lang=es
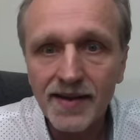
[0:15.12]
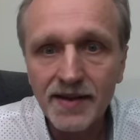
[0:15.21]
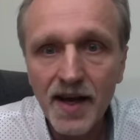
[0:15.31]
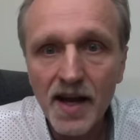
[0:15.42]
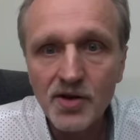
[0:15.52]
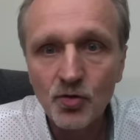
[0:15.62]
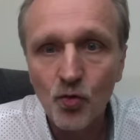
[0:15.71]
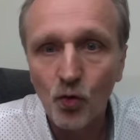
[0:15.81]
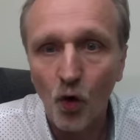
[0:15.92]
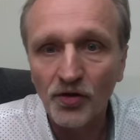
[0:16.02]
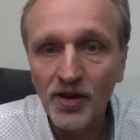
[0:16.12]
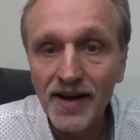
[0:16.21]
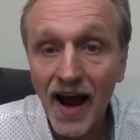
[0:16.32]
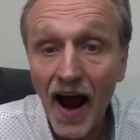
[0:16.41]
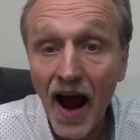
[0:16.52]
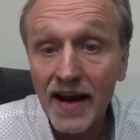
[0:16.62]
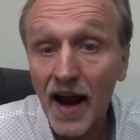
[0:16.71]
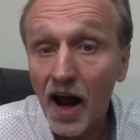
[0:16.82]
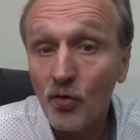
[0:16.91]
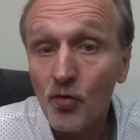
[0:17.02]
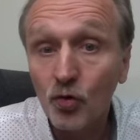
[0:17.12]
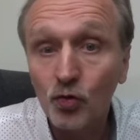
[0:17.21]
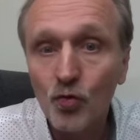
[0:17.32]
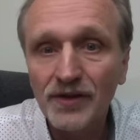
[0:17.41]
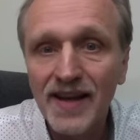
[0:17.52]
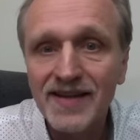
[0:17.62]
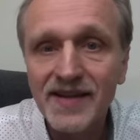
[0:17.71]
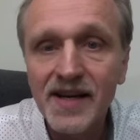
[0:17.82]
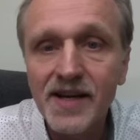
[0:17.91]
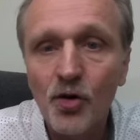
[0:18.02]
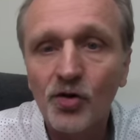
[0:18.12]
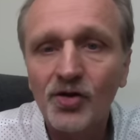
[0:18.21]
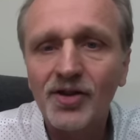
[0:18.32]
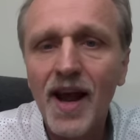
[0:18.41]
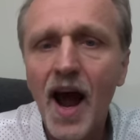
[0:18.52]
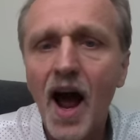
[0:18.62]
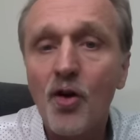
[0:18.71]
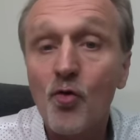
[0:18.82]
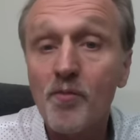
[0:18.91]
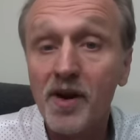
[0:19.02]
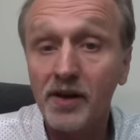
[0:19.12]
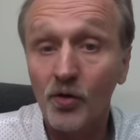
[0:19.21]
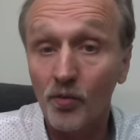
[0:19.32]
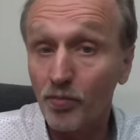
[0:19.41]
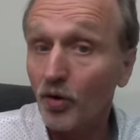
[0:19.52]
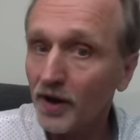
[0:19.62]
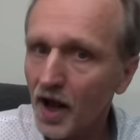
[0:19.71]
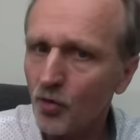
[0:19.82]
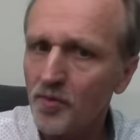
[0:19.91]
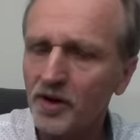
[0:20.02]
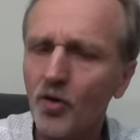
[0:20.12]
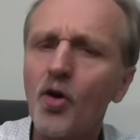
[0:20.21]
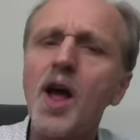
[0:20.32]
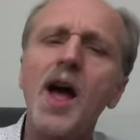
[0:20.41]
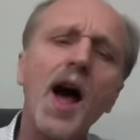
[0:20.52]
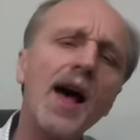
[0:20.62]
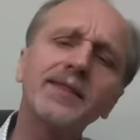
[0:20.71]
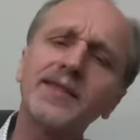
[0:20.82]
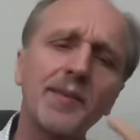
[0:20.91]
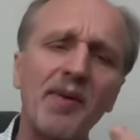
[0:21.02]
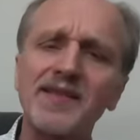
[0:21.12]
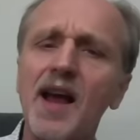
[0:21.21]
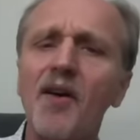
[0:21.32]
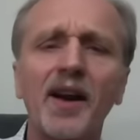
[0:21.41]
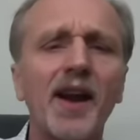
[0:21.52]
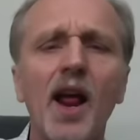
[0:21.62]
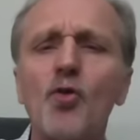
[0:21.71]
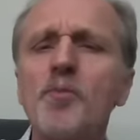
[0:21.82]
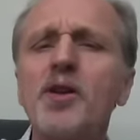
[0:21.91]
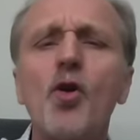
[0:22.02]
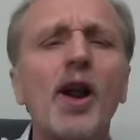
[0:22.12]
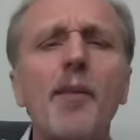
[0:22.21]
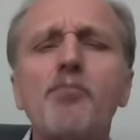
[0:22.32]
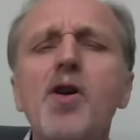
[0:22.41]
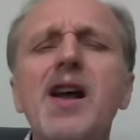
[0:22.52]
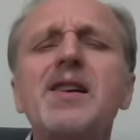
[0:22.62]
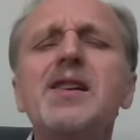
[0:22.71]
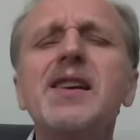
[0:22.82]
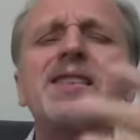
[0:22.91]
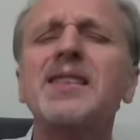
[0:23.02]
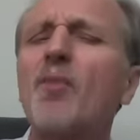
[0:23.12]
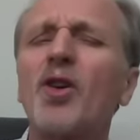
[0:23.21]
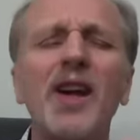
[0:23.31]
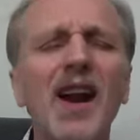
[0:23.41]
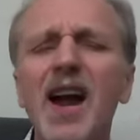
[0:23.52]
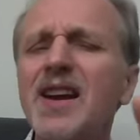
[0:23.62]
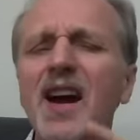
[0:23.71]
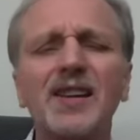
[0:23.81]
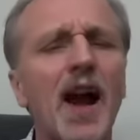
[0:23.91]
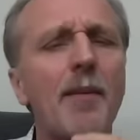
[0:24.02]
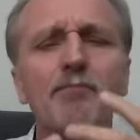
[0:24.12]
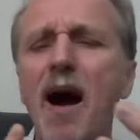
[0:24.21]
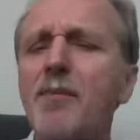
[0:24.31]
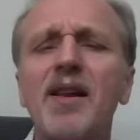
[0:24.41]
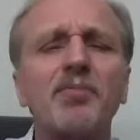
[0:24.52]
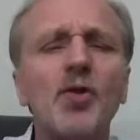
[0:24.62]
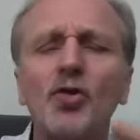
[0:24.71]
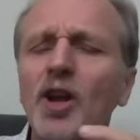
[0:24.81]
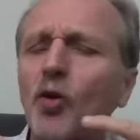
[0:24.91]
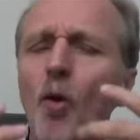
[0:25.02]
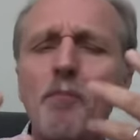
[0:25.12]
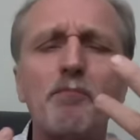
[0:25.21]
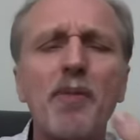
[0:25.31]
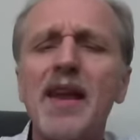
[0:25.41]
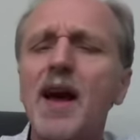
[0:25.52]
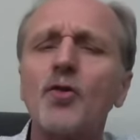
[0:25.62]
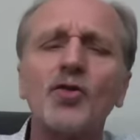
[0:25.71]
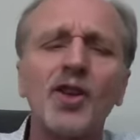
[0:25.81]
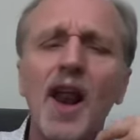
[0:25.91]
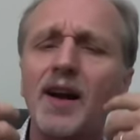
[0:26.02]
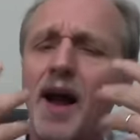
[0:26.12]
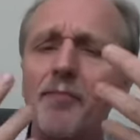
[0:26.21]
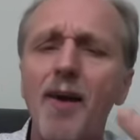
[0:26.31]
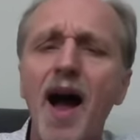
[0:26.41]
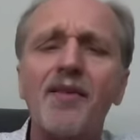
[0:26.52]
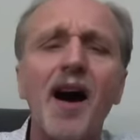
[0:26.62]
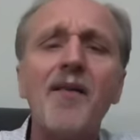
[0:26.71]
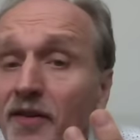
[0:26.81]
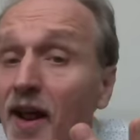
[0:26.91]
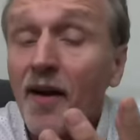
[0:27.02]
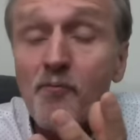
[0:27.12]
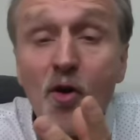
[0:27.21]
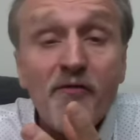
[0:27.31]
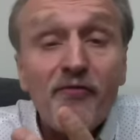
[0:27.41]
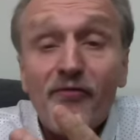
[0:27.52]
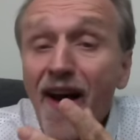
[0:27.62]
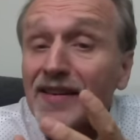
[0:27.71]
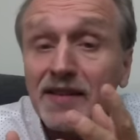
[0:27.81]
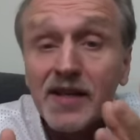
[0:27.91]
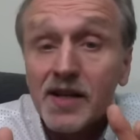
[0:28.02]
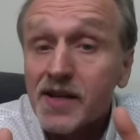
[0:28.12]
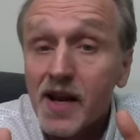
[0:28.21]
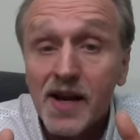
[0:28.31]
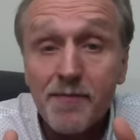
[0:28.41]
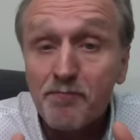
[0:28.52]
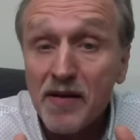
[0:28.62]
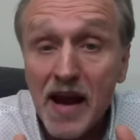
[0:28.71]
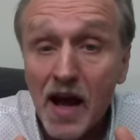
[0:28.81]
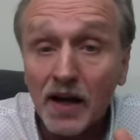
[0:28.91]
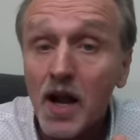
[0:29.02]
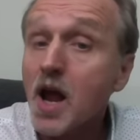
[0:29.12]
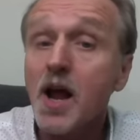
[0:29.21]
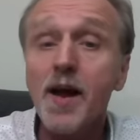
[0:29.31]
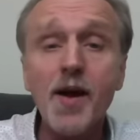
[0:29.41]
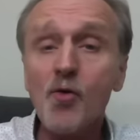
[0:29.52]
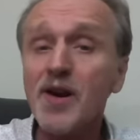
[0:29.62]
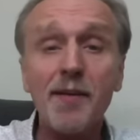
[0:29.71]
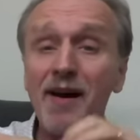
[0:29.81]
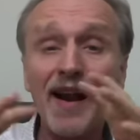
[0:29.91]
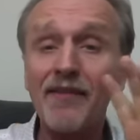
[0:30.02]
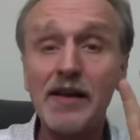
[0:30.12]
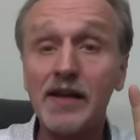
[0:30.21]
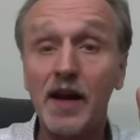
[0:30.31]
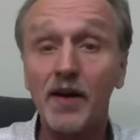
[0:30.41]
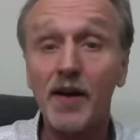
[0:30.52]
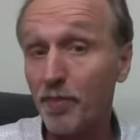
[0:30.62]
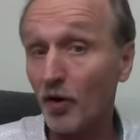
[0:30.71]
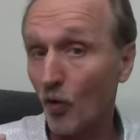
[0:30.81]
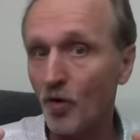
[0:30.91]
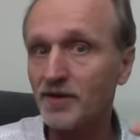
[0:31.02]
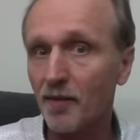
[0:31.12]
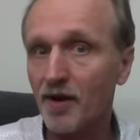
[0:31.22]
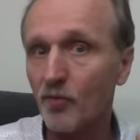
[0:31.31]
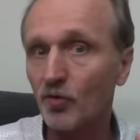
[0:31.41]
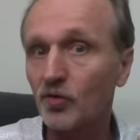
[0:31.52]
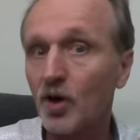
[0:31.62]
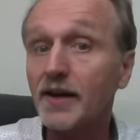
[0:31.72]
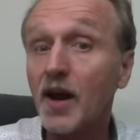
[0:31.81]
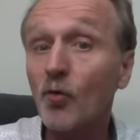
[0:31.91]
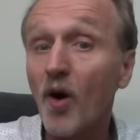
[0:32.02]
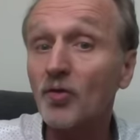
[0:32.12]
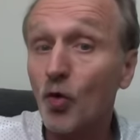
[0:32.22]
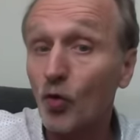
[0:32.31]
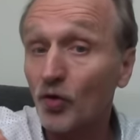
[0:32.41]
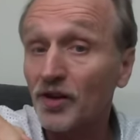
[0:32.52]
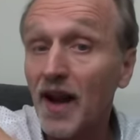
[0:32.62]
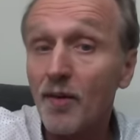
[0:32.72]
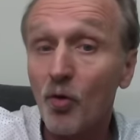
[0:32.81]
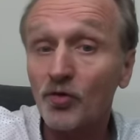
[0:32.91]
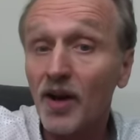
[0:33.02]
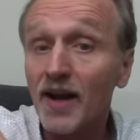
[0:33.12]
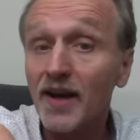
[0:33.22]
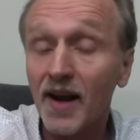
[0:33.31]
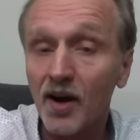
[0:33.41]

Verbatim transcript: si en su cocina hay algunos utensilios de aluminio. ¿Por qué aluminio? Antes se pensaba que el aluminio era buenísimo, que era inacabable, no se rompía, no se la acababa, era muy fácil de limpiar es una maravilla. Pero hoy sabemos que cuando cocinamos en el